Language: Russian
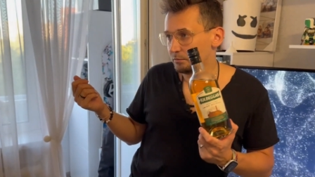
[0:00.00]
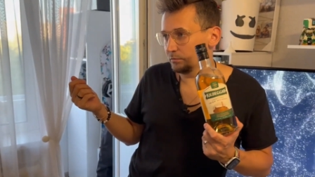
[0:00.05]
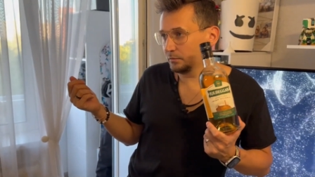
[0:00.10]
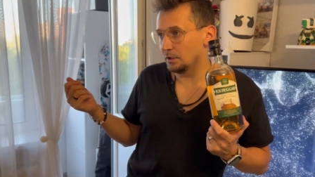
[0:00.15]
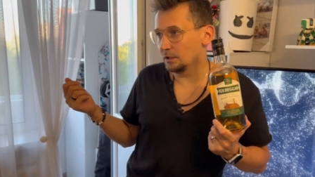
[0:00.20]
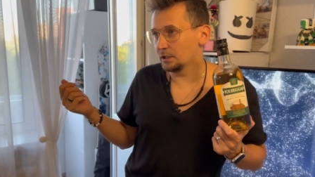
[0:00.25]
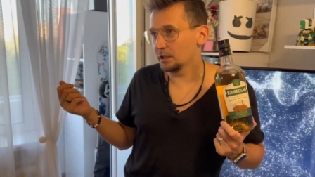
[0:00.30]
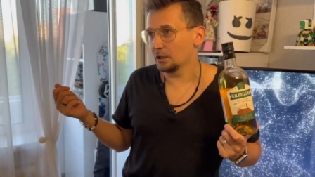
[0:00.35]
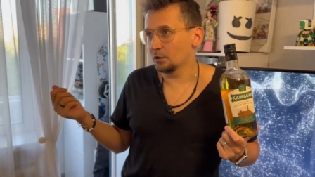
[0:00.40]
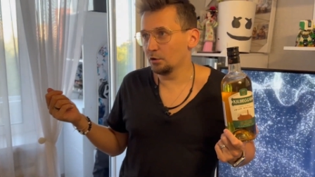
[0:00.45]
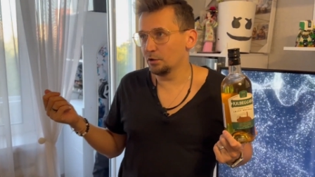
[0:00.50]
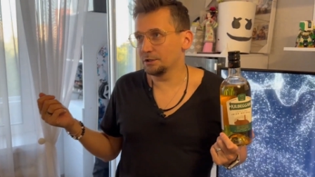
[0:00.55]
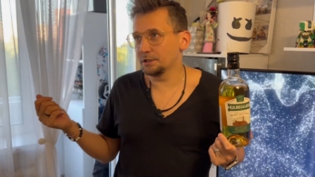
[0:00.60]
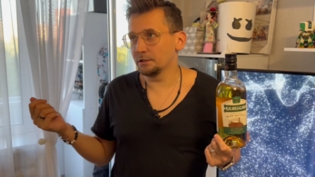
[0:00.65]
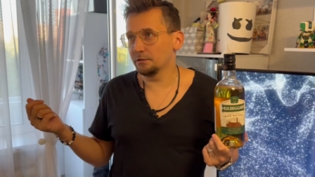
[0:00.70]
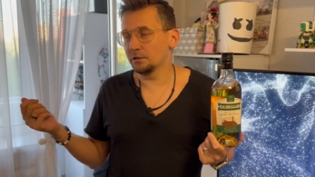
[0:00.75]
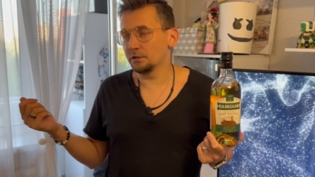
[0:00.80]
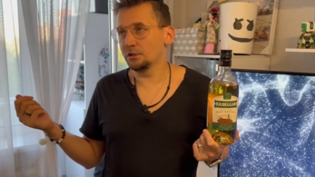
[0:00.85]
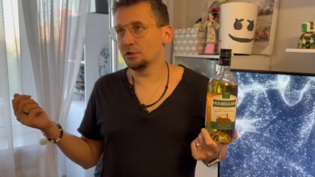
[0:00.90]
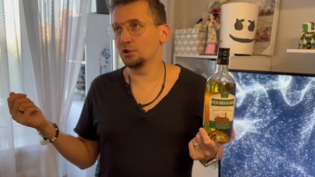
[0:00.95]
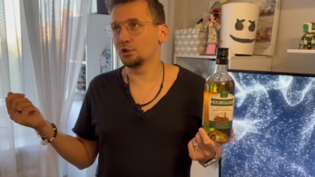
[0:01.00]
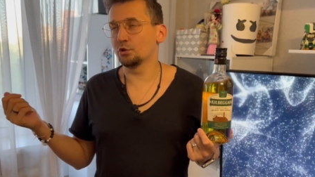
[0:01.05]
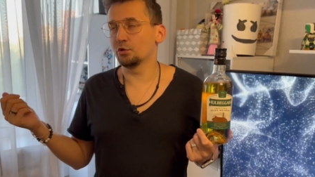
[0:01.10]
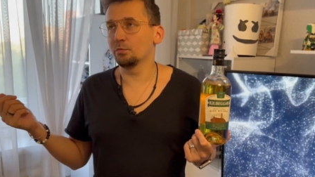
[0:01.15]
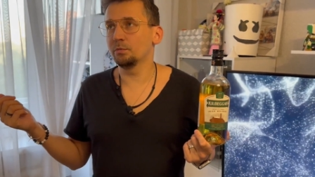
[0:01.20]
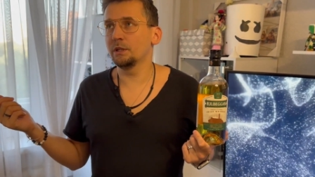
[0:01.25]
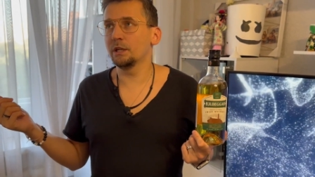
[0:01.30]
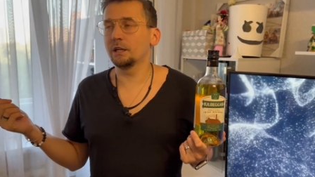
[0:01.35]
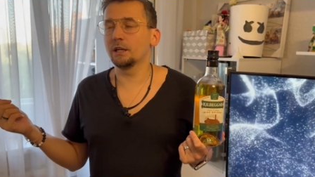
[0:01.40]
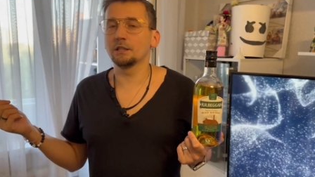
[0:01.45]
алкоголь за 2000
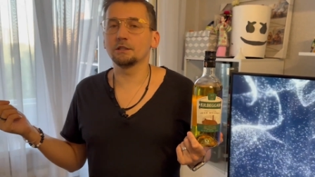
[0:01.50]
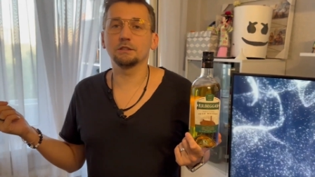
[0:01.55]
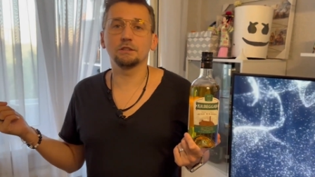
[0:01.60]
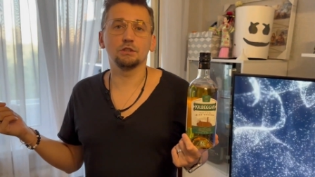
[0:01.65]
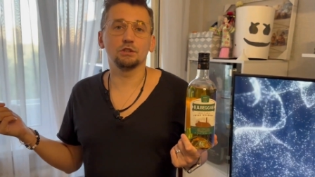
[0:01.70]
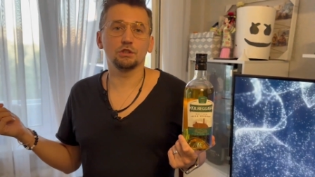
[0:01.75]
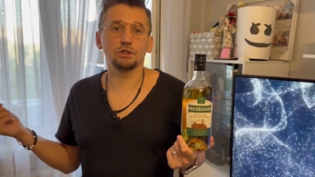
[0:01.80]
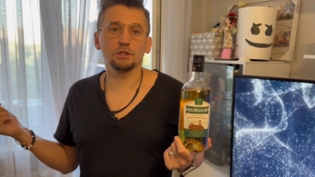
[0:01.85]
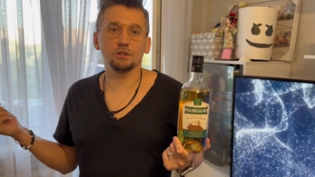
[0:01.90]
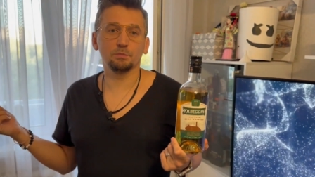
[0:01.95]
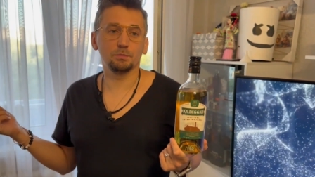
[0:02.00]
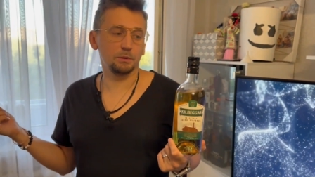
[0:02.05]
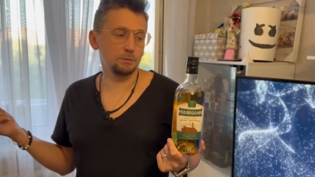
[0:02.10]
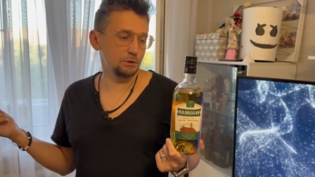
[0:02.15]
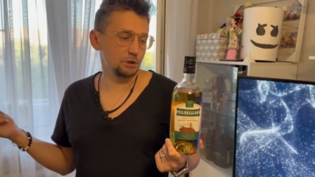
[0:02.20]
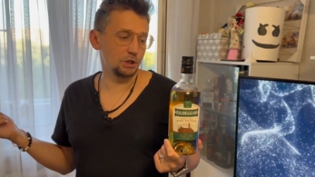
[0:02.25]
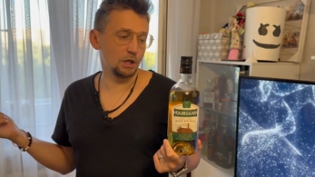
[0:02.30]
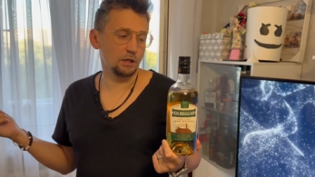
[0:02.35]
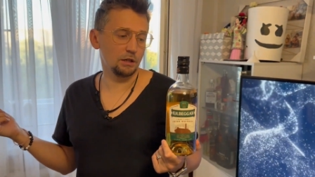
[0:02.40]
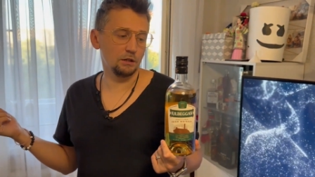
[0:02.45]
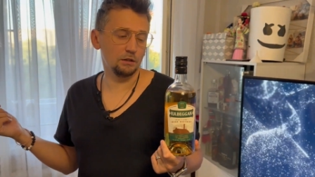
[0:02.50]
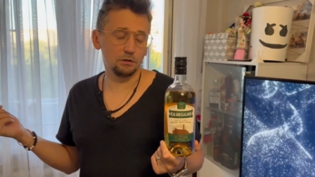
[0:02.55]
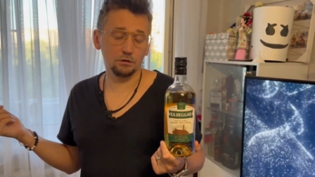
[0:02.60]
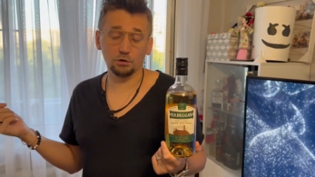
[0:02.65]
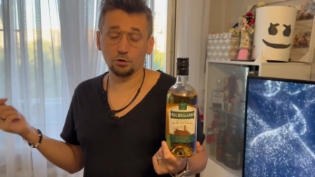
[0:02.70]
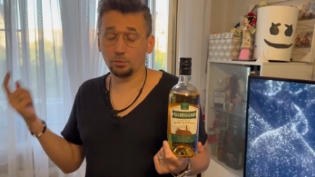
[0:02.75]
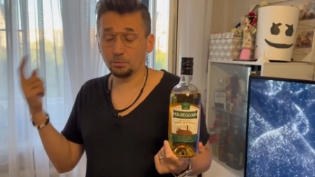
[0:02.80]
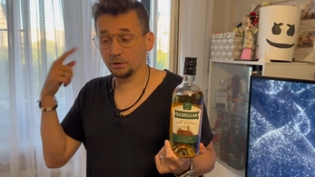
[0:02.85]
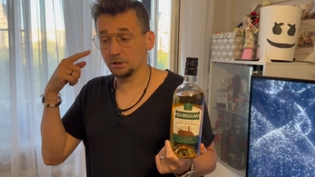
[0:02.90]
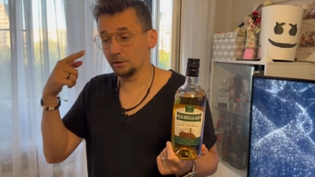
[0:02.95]
рублей кажется сейчас примечательным,
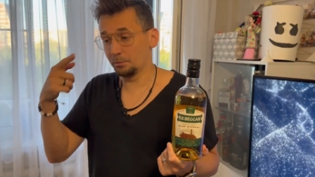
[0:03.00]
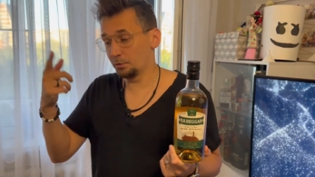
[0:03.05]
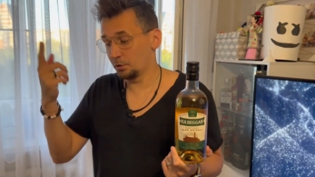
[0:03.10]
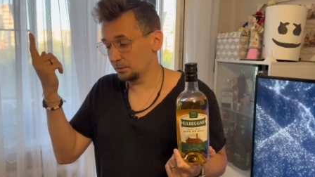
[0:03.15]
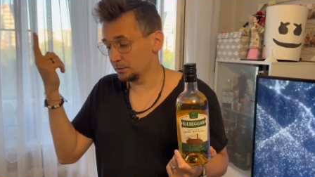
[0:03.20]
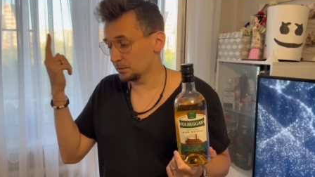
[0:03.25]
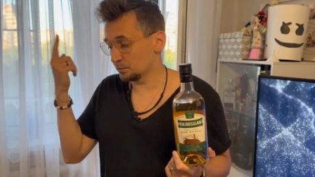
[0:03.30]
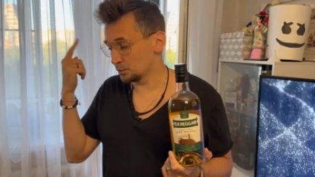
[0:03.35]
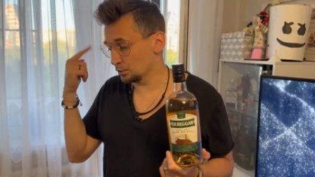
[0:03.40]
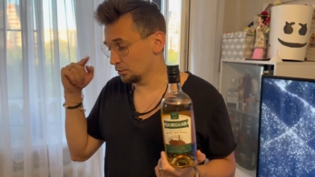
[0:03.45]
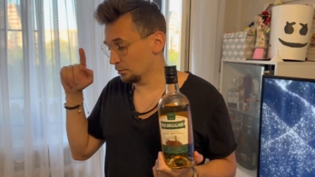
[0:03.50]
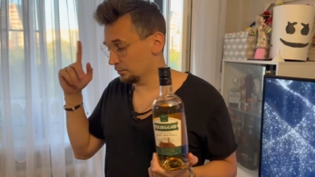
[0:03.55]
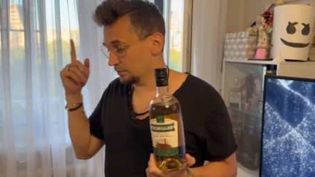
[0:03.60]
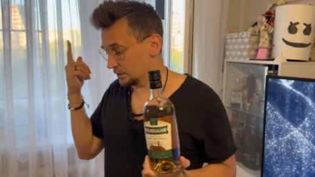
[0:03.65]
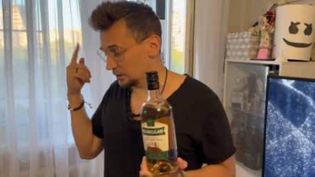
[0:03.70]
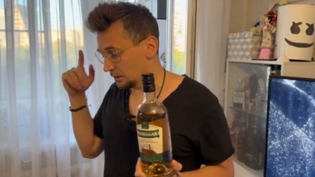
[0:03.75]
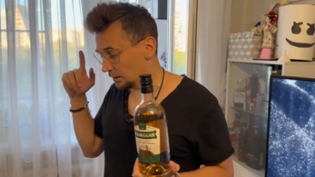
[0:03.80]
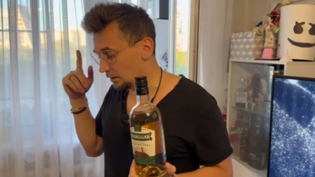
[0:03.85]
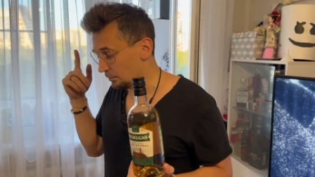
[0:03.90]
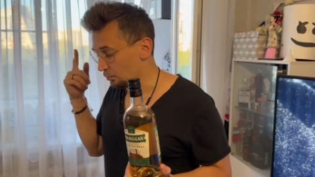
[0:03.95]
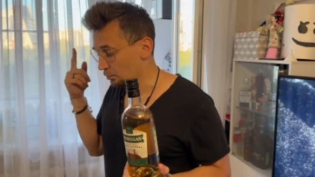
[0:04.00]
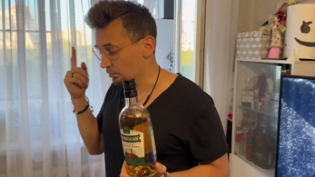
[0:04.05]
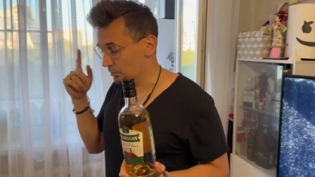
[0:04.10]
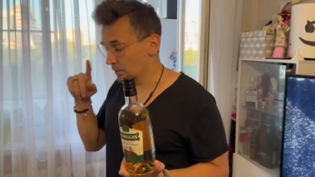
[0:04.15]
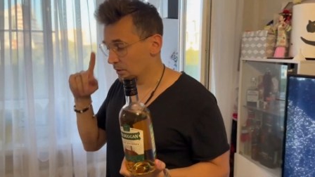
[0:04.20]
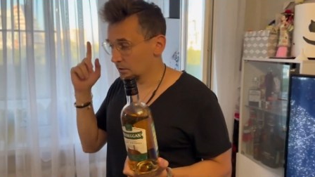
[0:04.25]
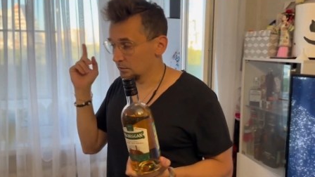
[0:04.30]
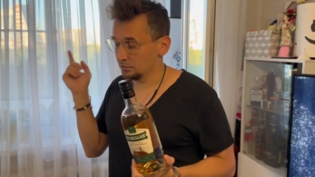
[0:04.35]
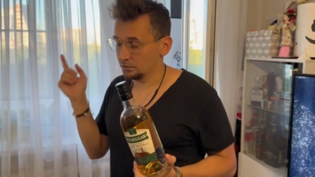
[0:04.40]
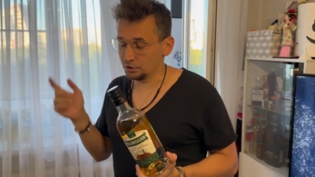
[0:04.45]
но мы-то помним, что цена ему
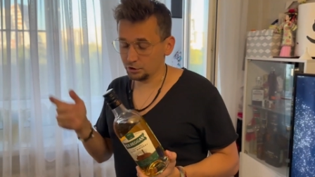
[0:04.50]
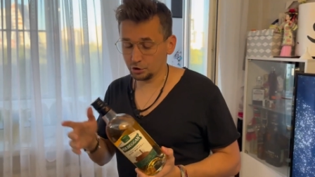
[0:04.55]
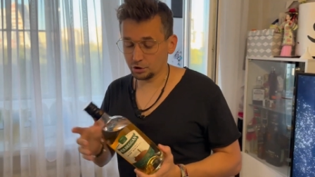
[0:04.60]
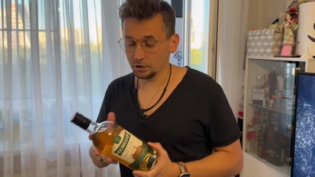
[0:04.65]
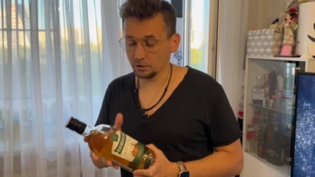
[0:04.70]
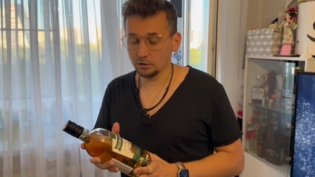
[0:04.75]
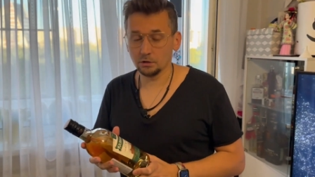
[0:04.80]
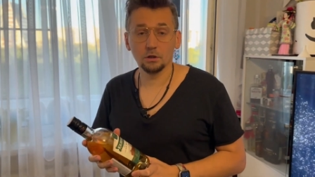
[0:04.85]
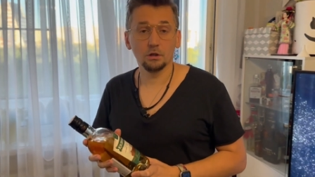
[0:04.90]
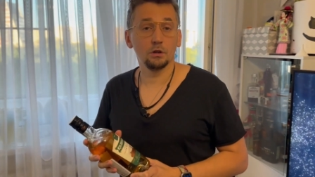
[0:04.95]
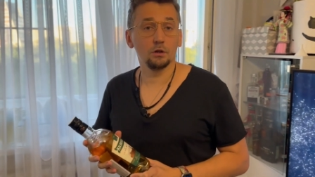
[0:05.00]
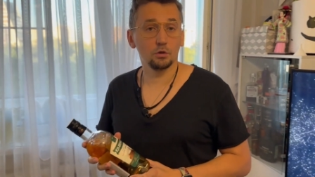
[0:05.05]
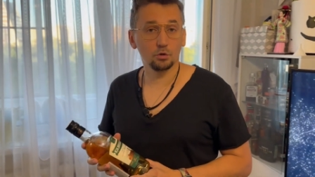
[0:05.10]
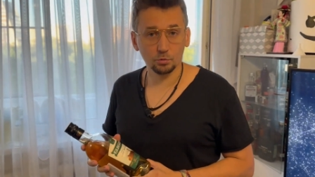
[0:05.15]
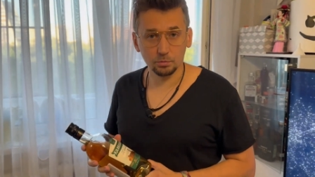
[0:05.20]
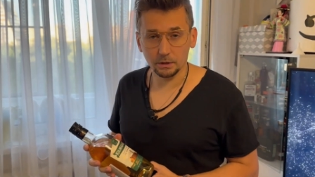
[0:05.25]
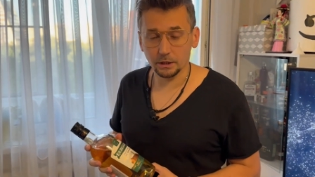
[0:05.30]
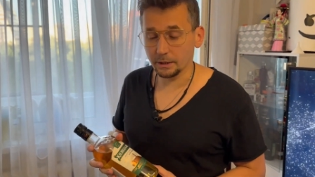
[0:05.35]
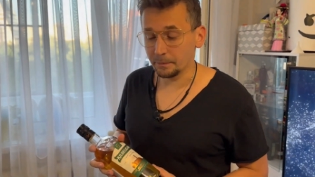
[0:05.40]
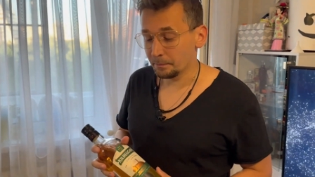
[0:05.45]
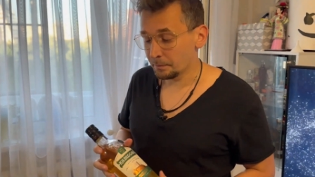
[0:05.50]
1000 рублей.